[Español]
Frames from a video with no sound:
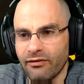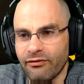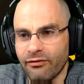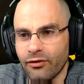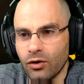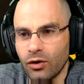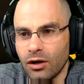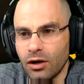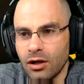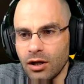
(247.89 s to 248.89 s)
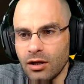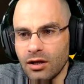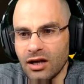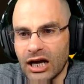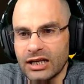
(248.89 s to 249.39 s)
frul
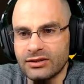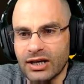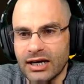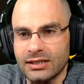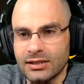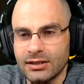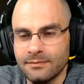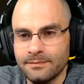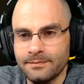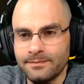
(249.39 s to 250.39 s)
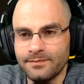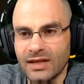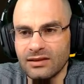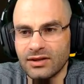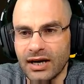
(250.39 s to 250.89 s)
atrás.
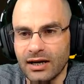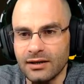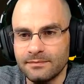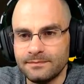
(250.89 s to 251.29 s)
Atrac.